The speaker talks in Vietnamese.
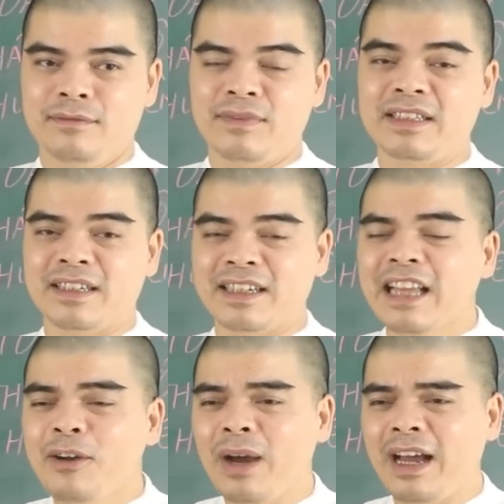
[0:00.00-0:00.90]
và thì cái
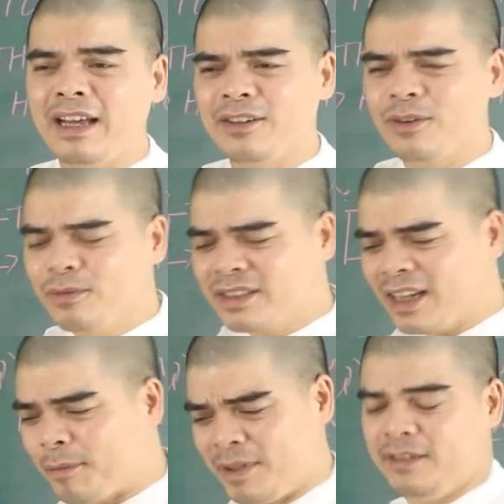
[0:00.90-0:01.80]
tai họa nó cũng sẽ
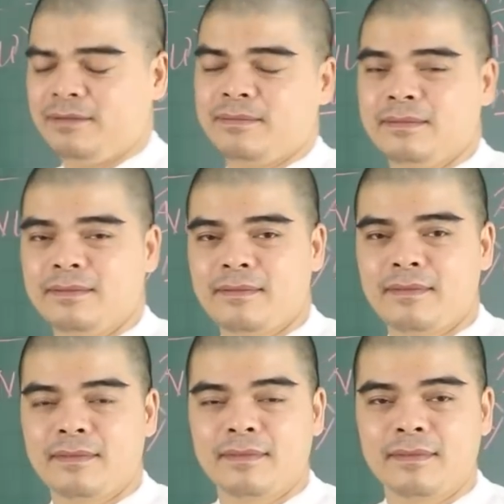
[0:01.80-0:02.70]
ập đến
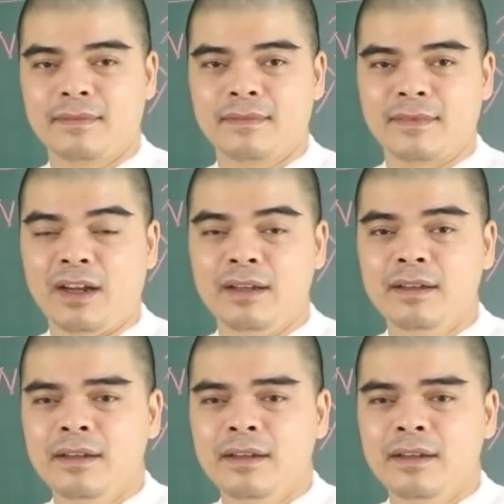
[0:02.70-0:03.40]
đó.